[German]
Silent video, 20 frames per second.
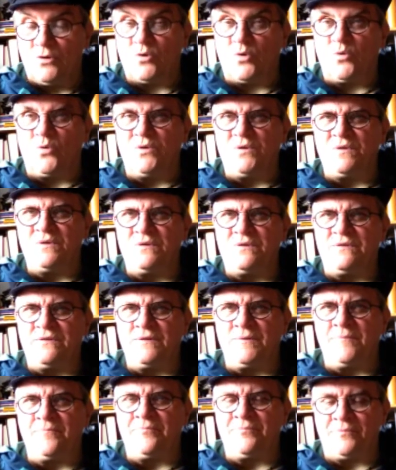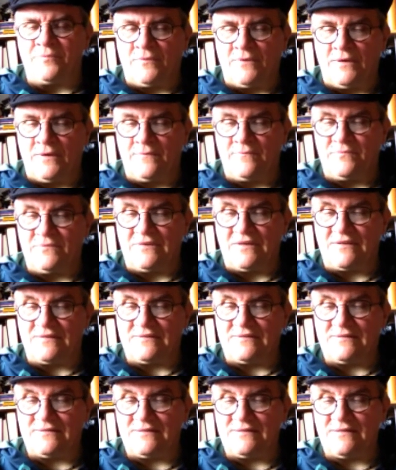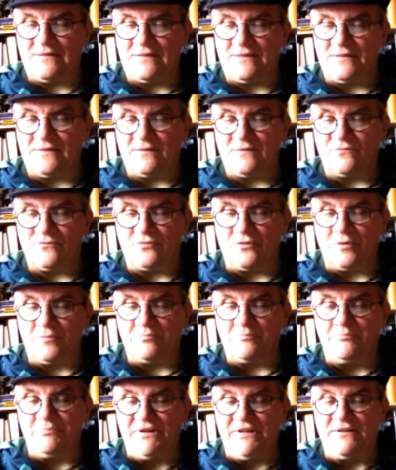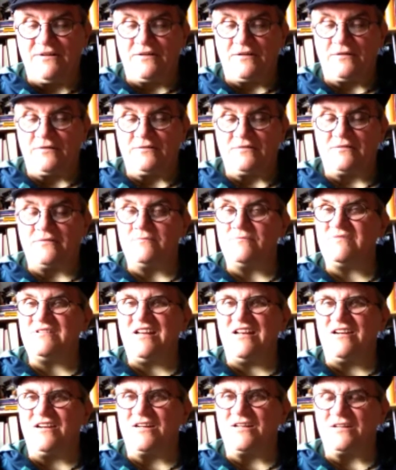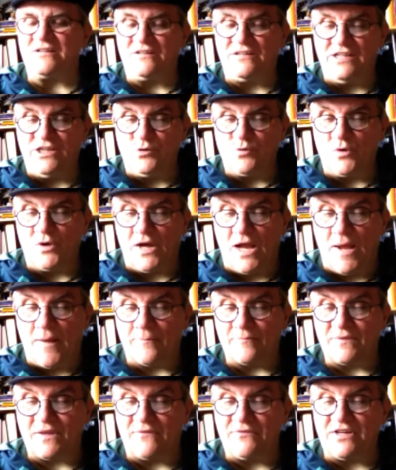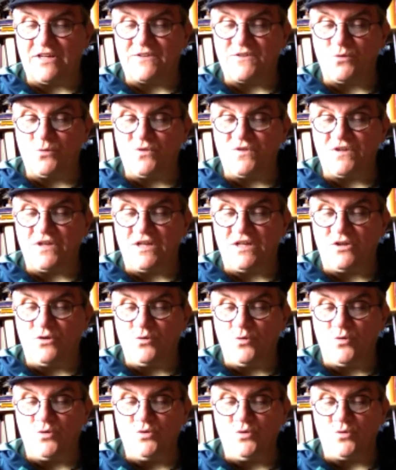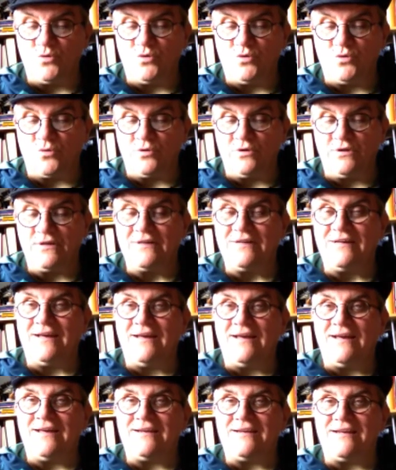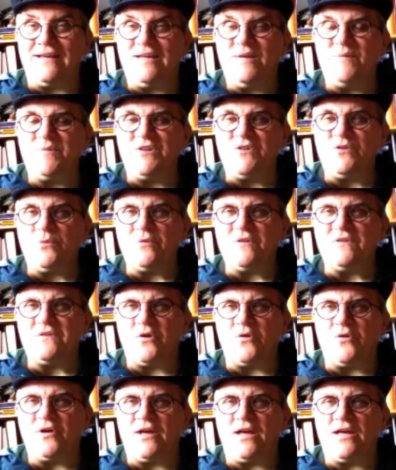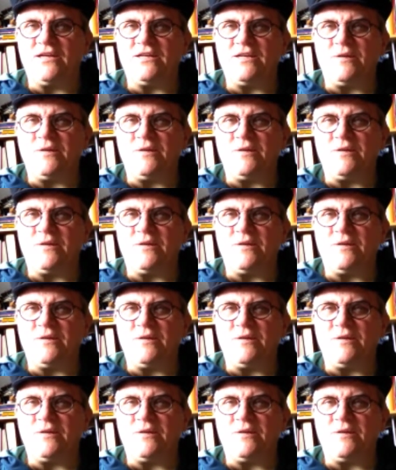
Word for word: Und ähm, das äh, von Bildern Tellern, Dioramen, Navigationsgeräten und, und, und. Da gibt es übrigens auch ein